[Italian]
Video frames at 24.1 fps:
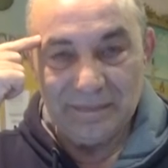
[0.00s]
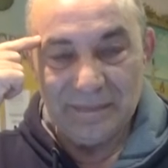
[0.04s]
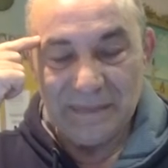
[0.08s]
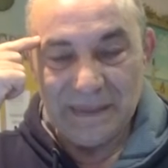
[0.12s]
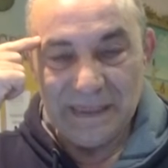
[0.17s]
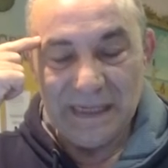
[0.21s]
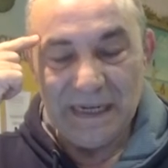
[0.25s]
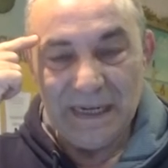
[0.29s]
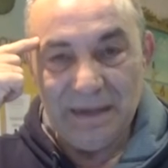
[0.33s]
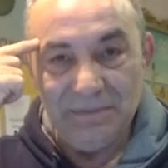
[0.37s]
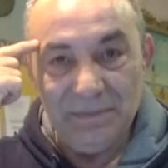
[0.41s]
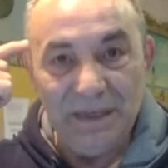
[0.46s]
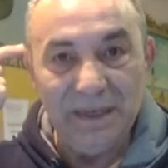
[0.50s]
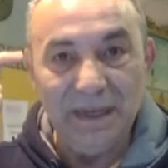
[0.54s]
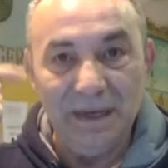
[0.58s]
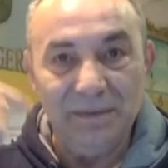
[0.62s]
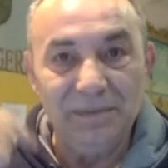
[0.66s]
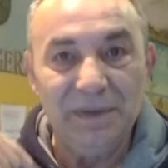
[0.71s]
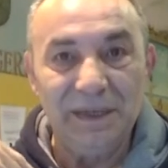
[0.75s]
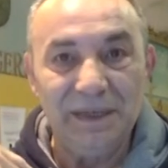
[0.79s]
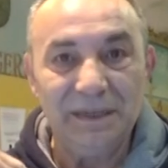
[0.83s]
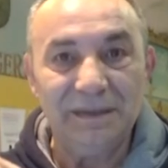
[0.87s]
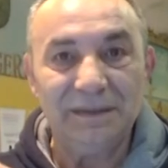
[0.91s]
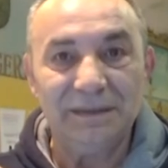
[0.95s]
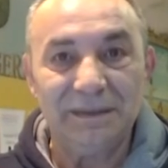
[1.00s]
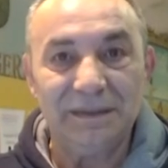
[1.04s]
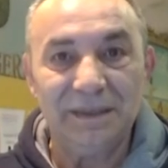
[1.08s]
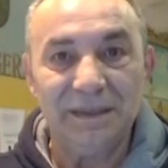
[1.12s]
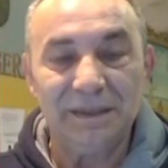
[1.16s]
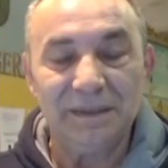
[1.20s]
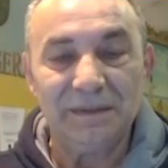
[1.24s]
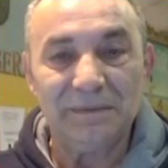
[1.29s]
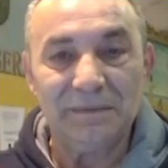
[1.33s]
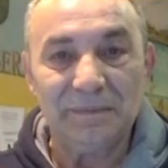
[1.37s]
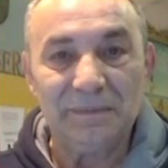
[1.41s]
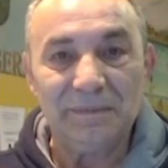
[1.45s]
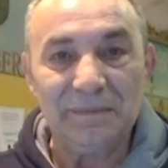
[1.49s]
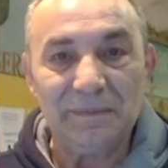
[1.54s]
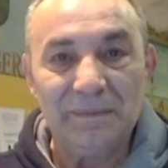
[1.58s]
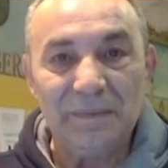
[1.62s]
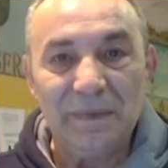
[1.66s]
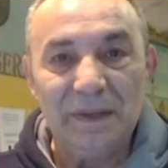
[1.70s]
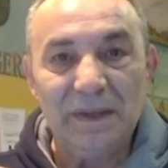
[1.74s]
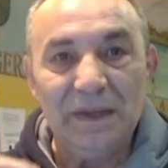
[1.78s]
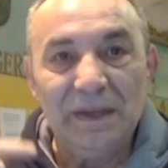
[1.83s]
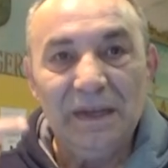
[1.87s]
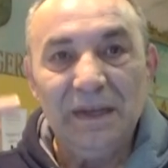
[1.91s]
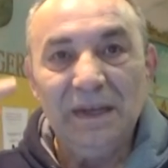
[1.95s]
è la mia mente,
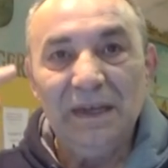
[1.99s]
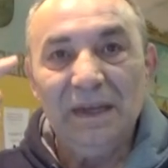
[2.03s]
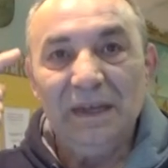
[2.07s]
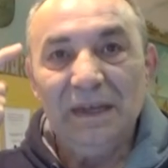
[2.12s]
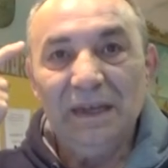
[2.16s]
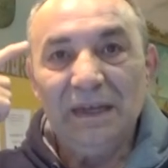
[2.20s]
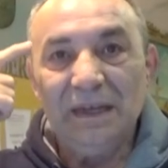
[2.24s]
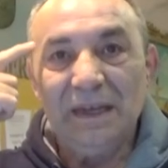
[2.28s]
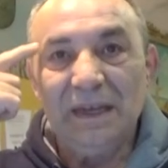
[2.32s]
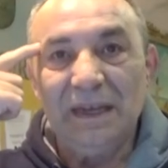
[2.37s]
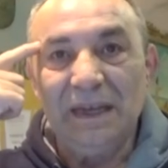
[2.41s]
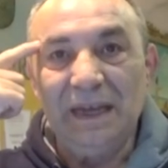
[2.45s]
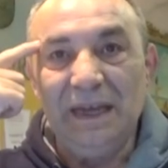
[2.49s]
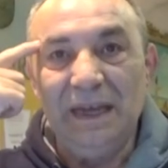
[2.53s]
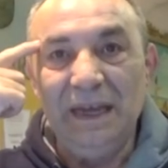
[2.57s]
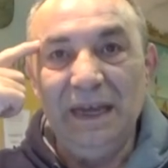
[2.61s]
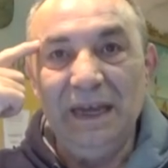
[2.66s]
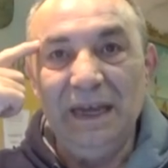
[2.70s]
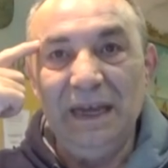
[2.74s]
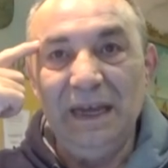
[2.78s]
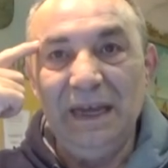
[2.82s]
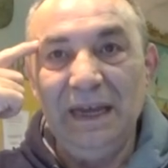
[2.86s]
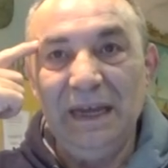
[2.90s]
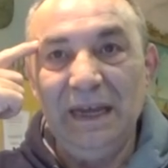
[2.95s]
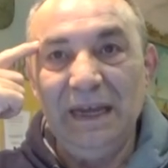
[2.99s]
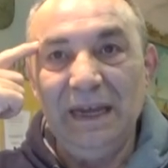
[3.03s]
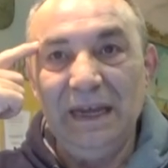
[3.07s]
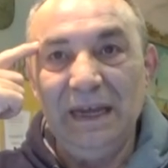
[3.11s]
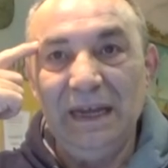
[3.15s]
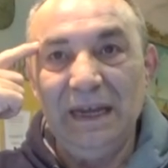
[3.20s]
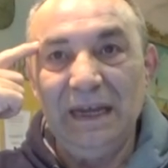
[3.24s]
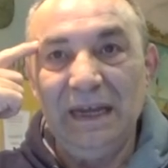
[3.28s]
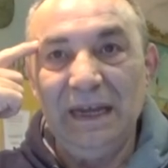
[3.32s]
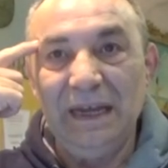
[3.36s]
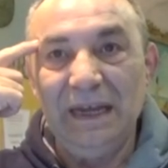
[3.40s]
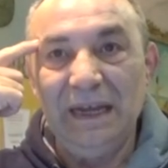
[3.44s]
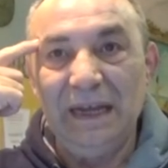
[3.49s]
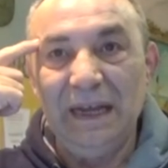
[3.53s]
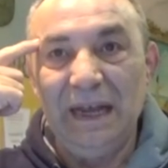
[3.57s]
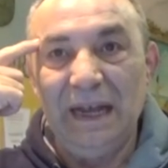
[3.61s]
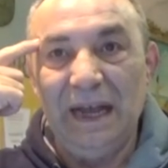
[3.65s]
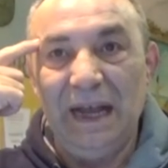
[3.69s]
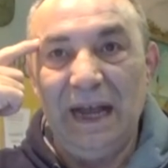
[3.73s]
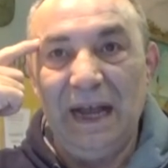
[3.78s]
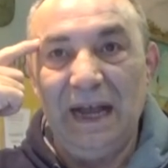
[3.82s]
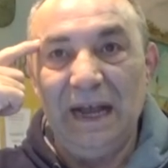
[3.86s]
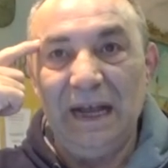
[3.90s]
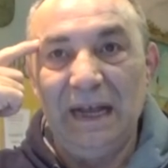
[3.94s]
che
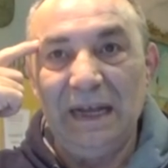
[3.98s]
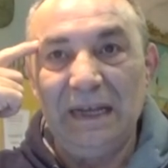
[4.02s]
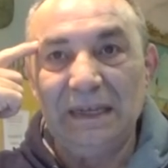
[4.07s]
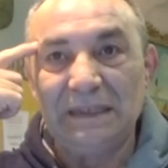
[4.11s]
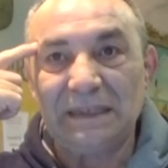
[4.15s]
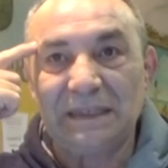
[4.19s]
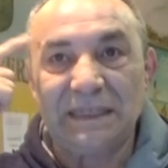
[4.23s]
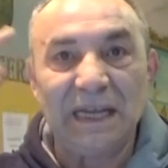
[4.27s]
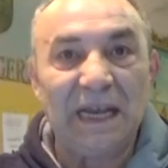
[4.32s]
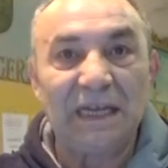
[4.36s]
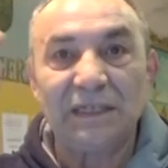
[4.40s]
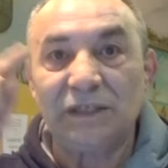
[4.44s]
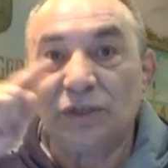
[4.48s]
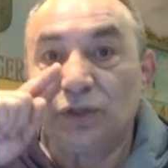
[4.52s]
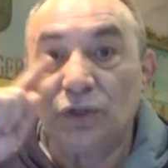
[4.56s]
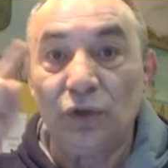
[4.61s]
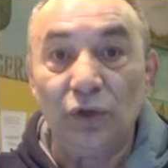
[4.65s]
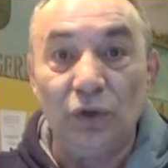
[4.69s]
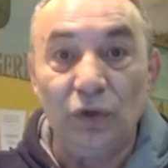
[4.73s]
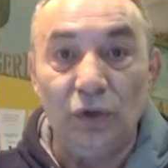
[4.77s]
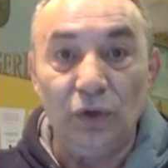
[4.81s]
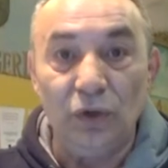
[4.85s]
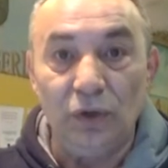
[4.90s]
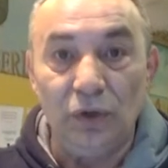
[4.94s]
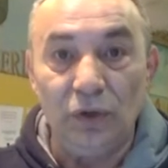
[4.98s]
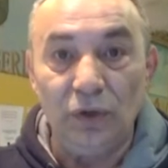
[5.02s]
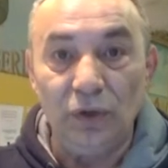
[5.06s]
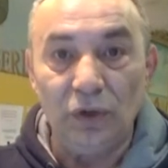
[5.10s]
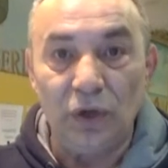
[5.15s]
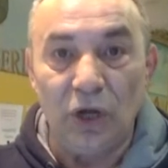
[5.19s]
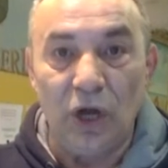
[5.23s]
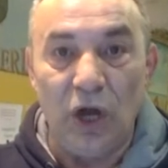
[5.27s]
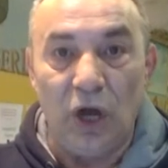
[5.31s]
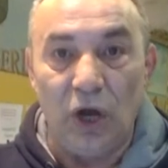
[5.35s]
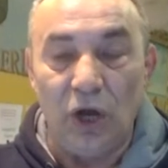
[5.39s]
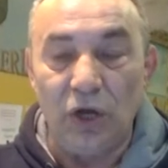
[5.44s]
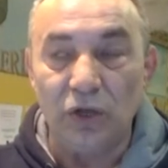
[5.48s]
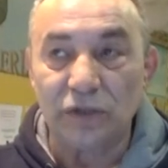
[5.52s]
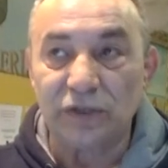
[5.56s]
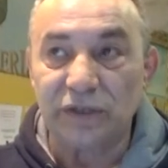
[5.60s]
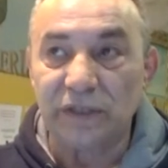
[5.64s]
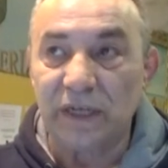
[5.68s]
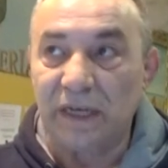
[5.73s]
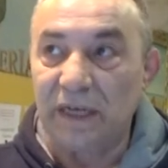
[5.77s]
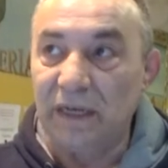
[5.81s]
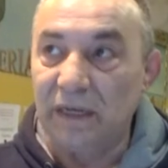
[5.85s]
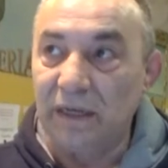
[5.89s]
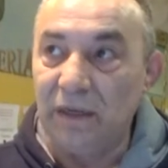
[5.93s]
sa solo
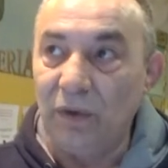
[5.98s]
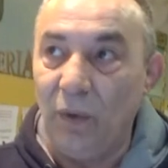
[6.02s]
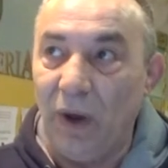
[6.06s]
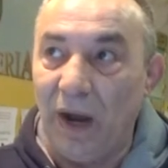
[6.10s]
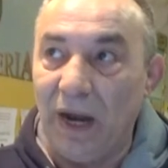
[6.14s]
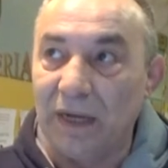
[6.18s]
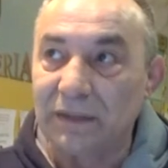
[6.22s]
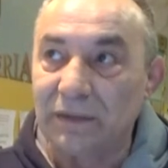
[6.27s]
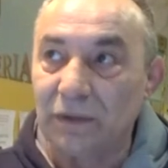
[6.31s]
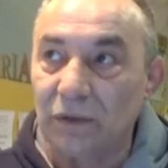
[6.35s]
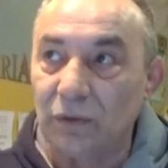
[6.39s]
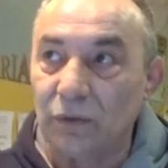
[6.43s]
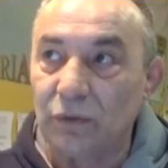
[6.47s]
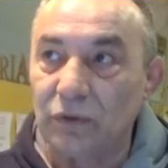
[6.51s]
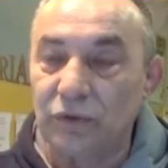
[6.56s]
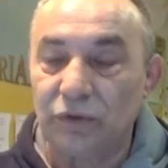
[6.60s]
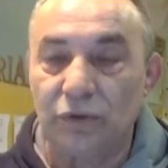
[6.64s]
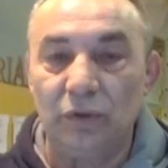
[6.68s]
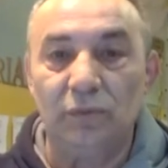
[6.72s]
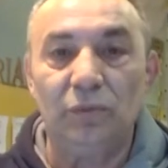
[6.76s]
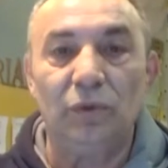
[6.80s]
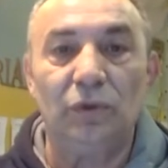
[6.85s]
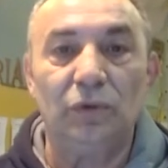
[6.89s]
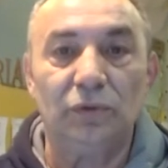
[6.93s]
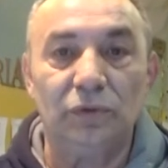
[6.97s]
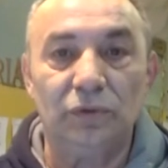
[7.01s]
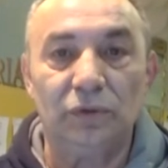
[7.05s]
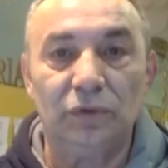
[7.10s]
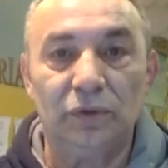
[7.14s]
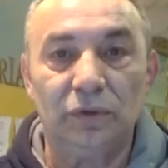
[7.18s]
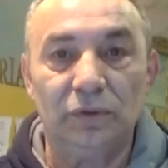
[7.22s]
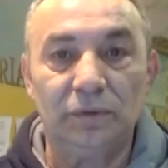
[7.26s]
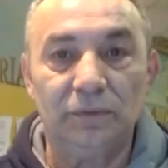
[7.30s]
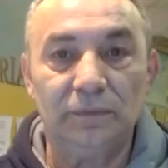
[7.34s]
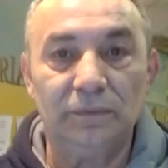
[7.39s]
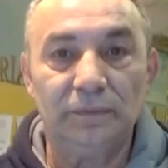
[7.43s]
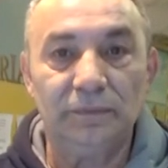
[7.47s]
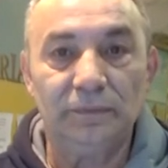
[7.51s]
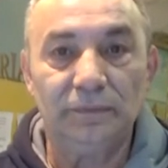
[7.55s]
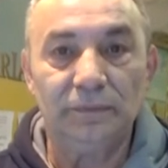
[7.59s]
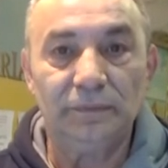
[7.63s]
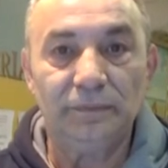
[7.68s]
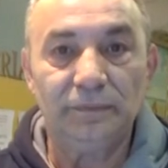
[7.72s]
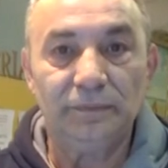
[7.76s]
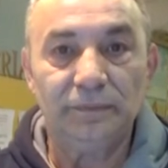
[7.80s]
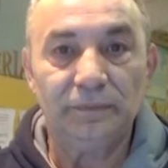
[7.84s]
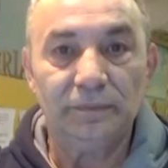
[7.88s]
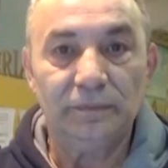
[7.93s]
cose che riguardano questo mondo
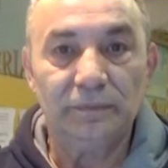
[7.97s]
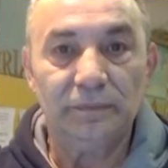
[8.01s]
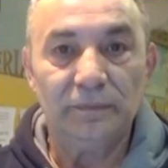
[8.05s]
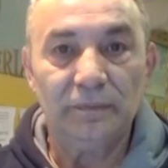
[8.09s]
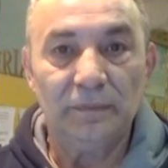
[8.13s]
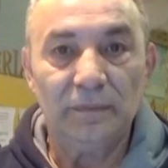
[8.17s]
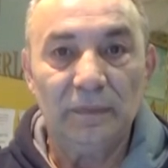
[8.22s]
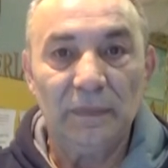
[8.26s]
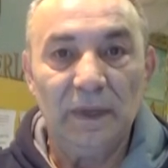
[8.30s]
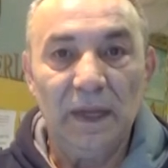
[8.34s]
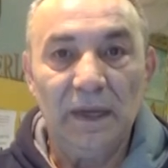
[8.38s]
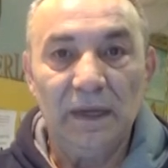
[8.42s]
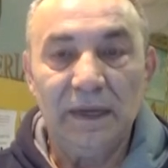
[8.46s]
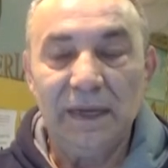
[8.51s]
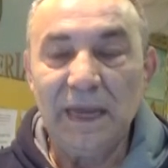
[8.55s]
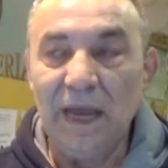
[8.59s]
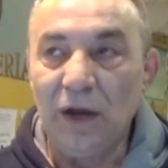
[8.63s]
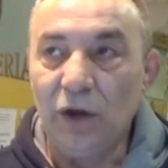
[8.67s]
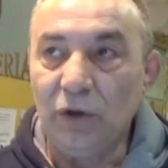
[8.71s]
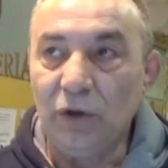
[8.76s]
che, ha